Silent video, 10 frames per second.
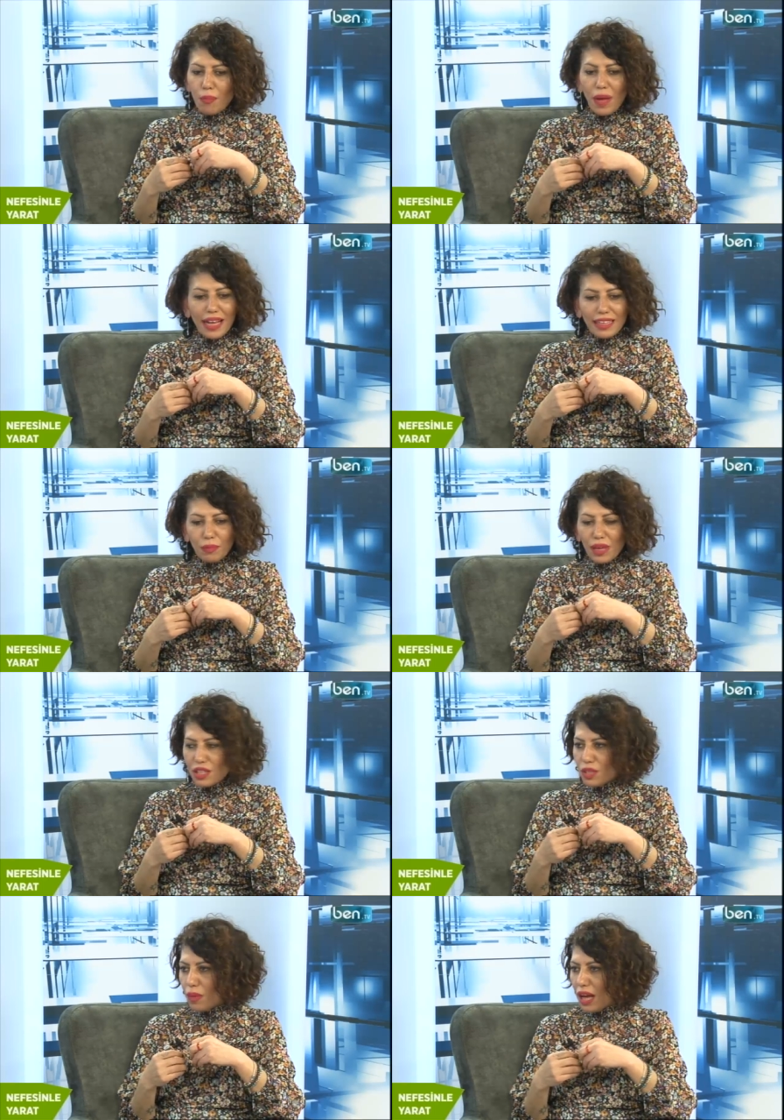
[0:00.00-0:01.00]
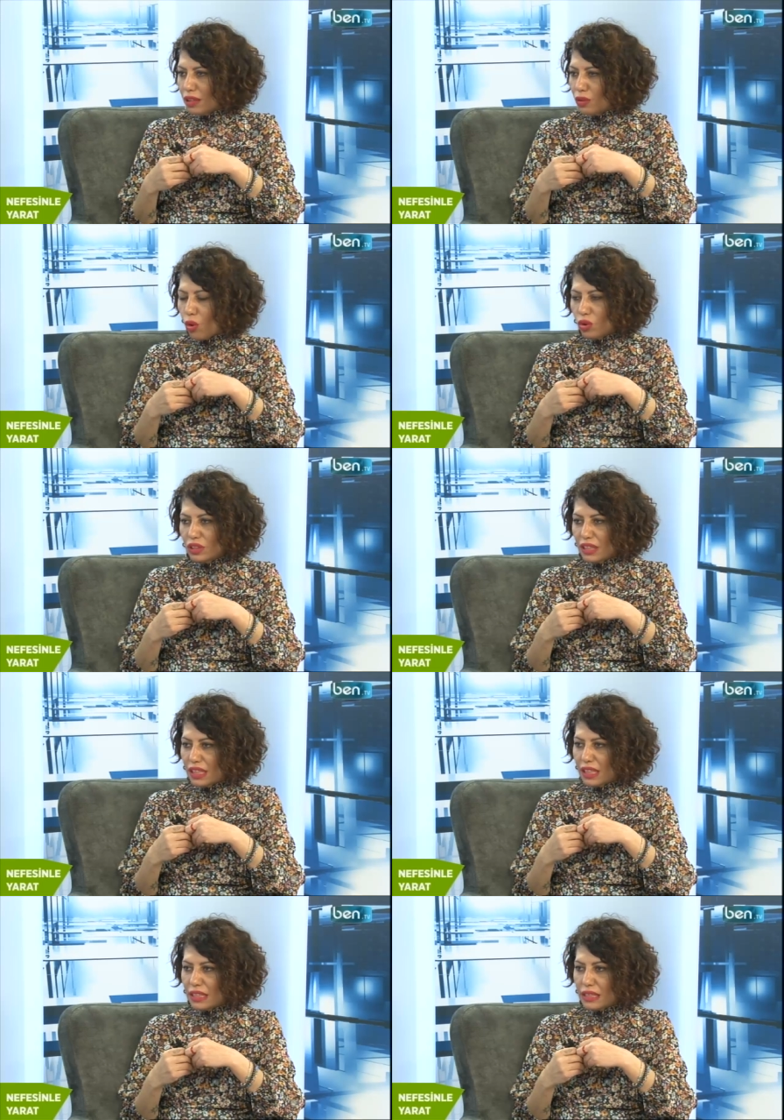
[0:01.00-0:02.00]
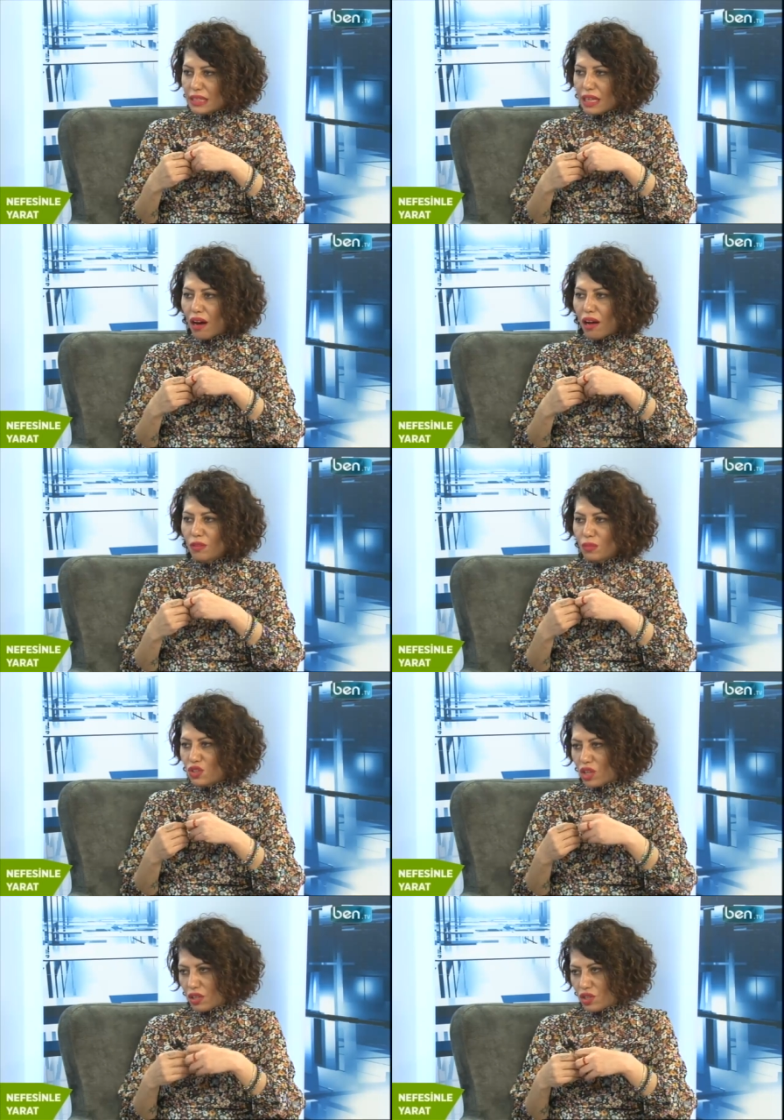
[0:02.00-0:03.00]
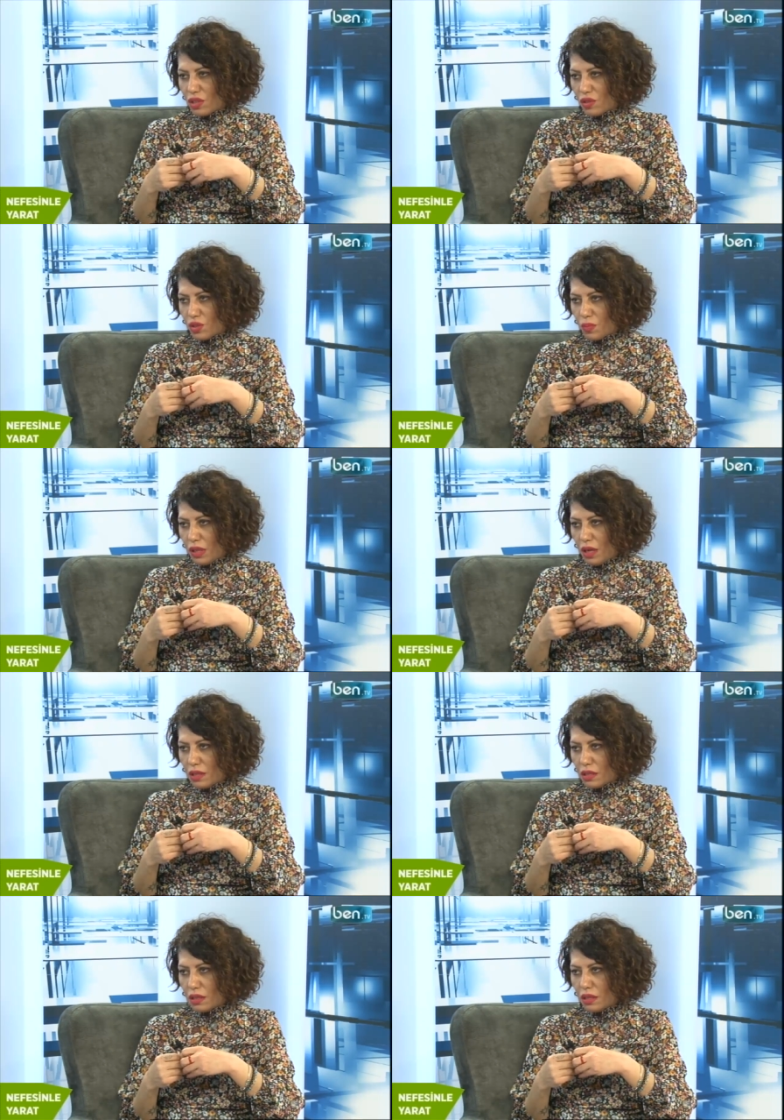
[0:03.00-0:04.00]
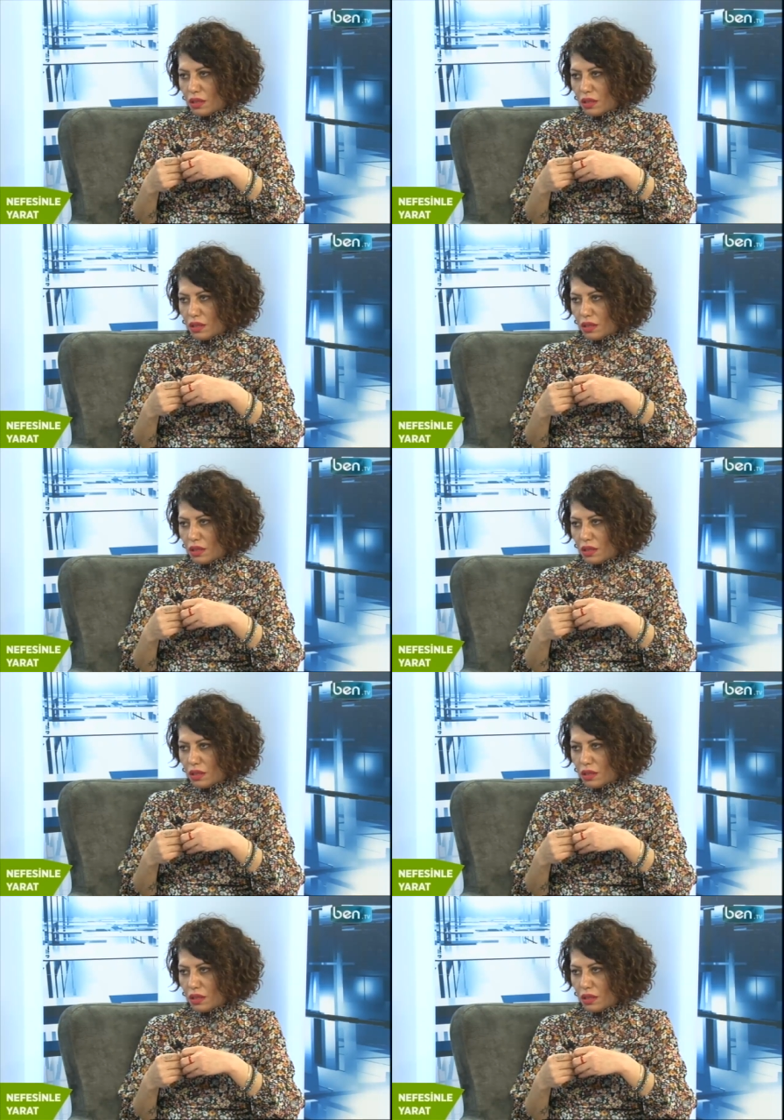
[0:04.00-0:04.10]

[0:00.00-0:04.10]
belki 5, belki 10 dakikanızı almayacak çalışmalar. Hı hı.